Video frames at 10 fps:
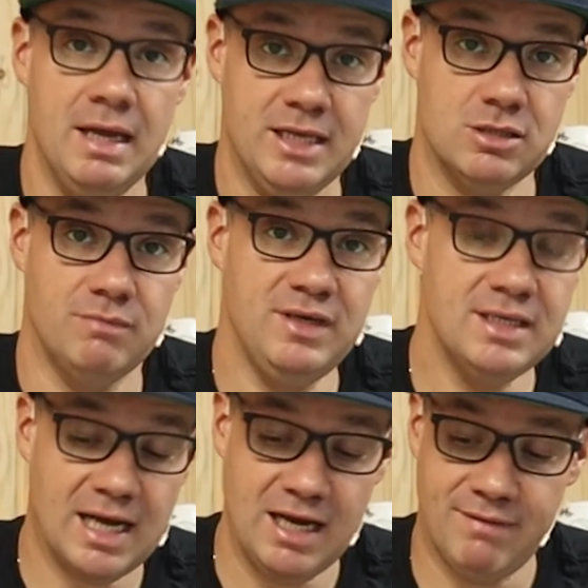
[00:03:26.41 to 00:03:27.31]
Der ist im
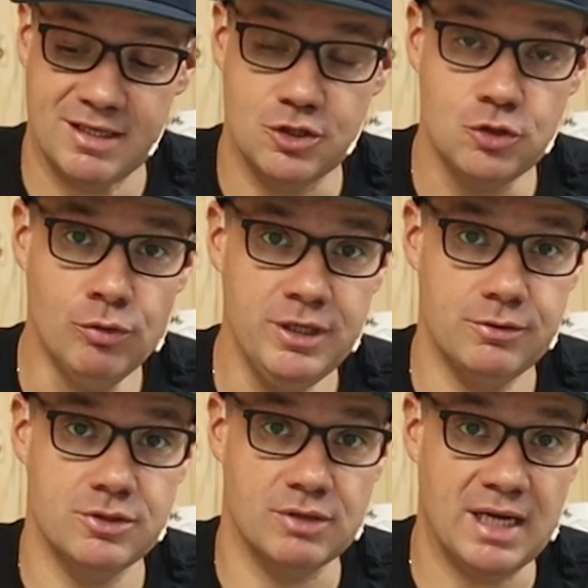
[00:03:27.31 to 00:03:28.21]
Winter einfach zu zugig
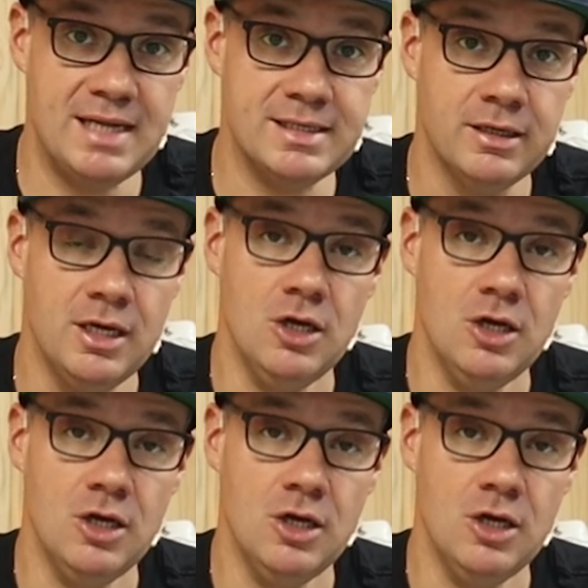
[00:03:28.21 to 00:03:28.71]
und zu kalt